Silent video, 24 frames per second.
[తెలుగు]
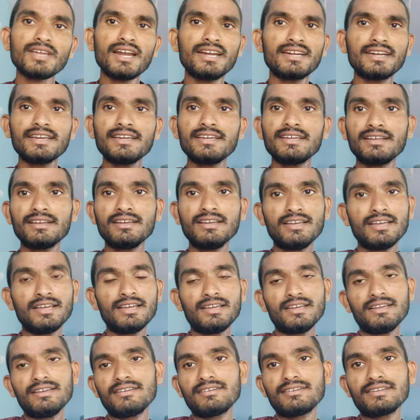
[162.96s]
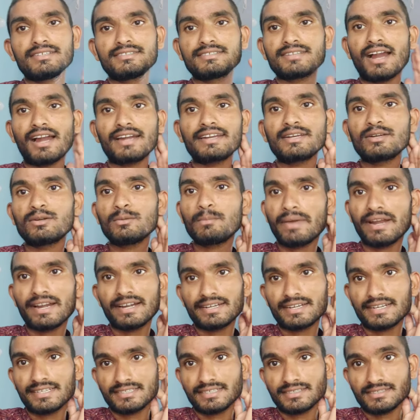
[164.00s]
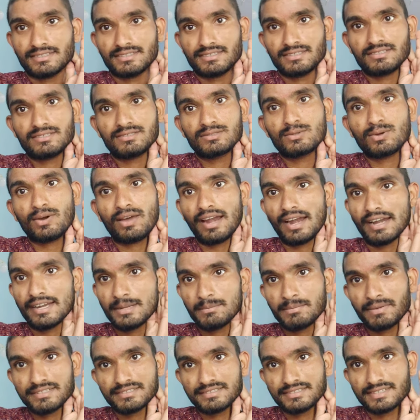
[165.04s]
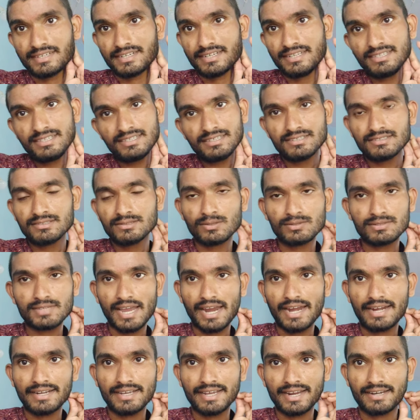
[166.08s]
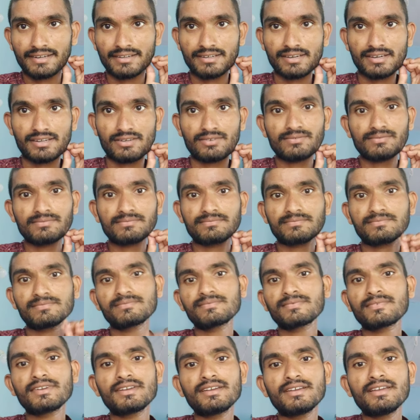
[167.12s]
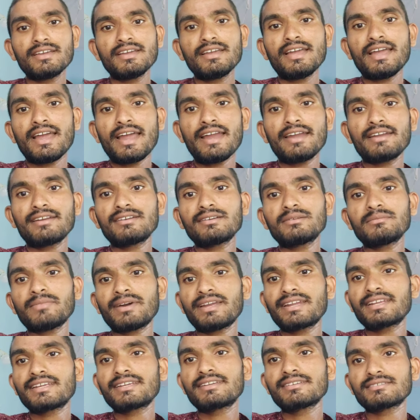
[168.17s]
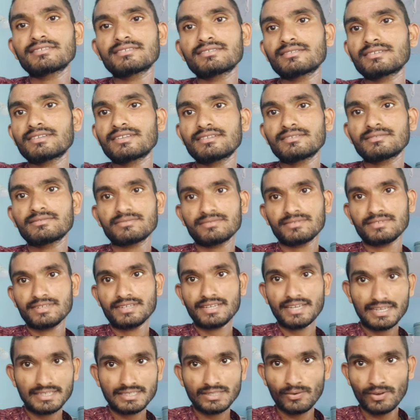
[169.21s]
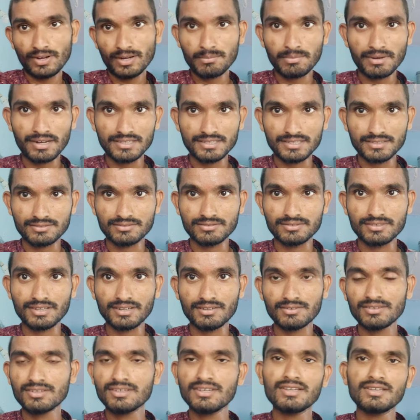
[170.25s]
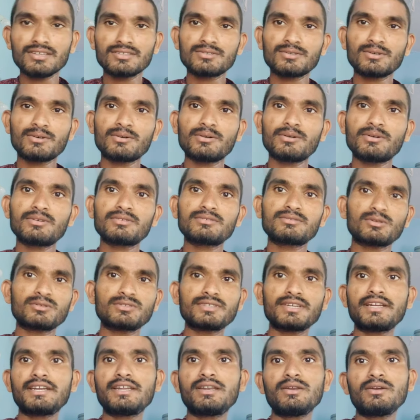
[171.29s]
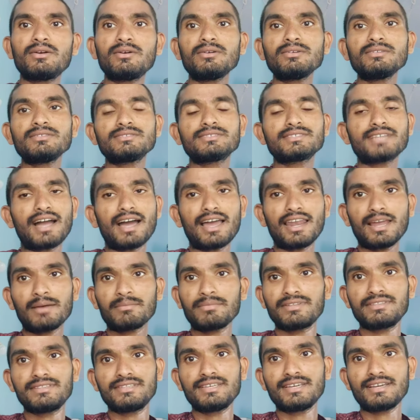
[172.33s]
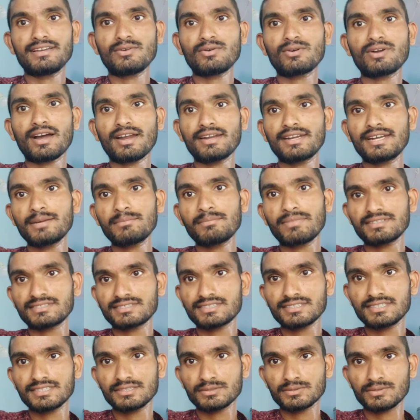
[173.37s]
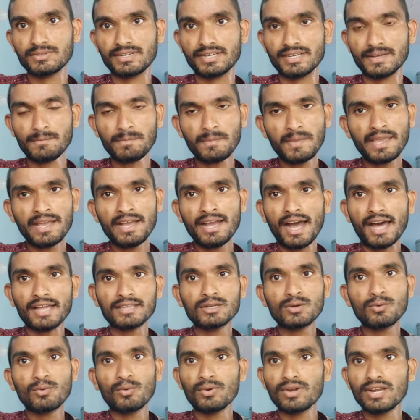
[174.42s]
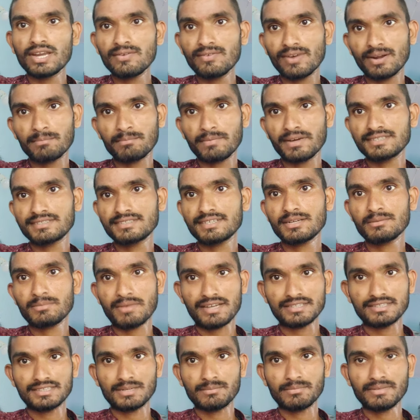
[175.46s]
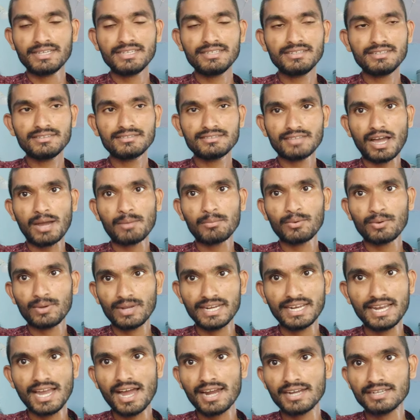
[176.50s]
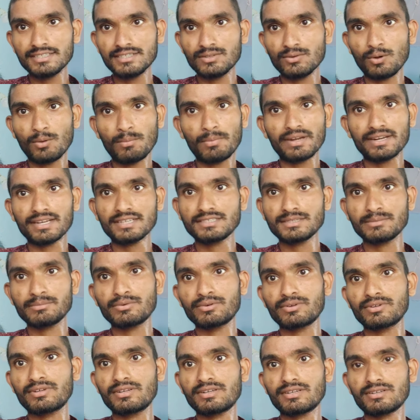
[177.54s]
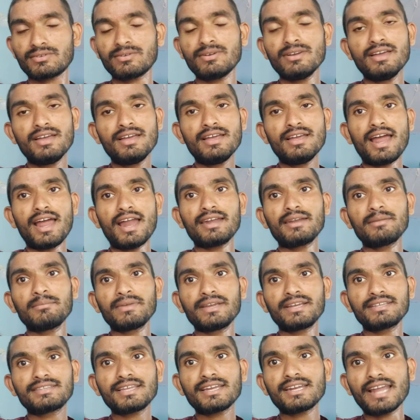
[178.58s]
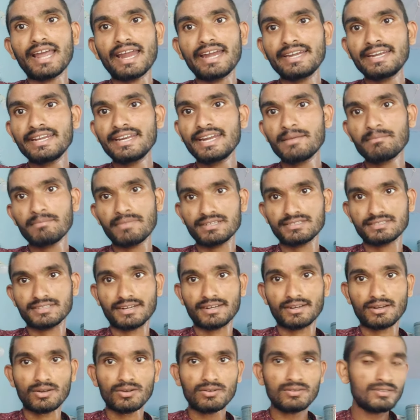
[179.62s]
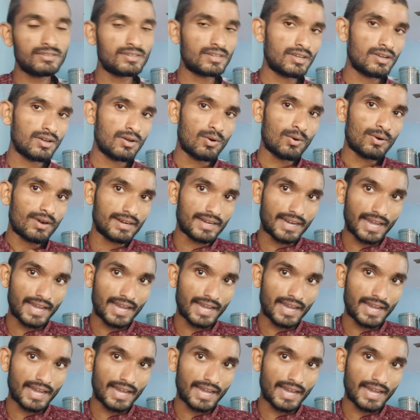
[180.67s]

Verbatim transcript: అంటే ఈజ్ నాట్ ఇన్ టు పెనట్రేషన్స్ సో అలాంటి పర్సన్ని సో సైడ్కి అంటారు అండ్ మరి గేస్ ఎవరిని పెళ్లి చేసుకుంటారు సో సొసైటీలో చాలామంది ఒక హండ్రెడ్ పర్సెంట్ తీసుకుంటే అందులో ఓన్లీ వన్ పర్సెంట్ మాత్రమే తాము ఇలా అని ఓపెన్గా చెప్పుకుంటారు అండ్ మిగతా నైంటీ నైన్ పర్సెంట్లో ఒక